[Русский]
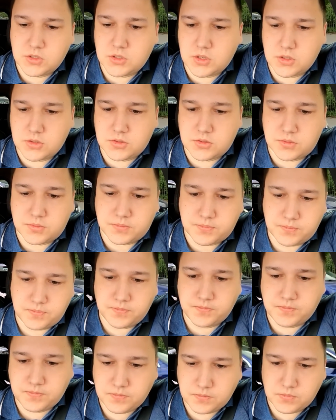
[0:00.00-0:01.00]
Здравствуйте.
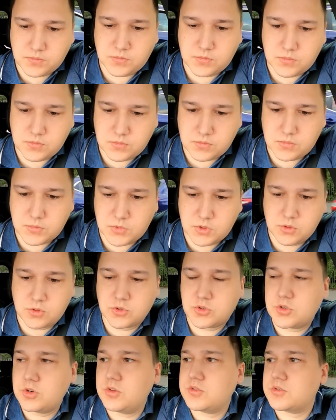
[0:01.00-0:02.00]

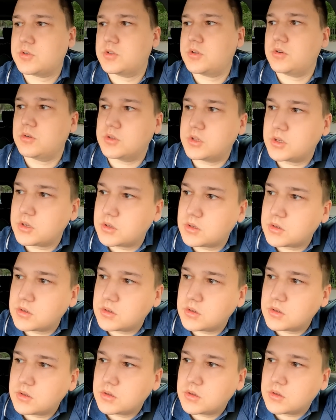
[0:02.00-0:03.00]
Кошелек с да?
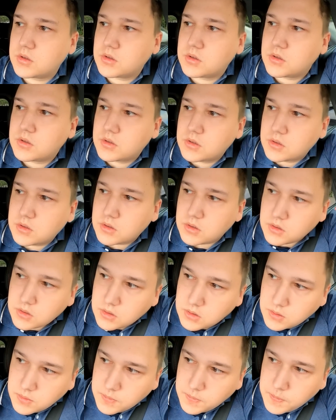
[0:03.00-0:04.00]
Да.
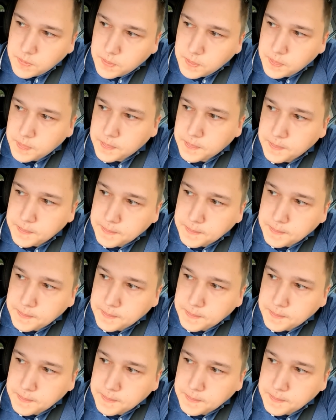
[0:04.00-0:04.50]
Она.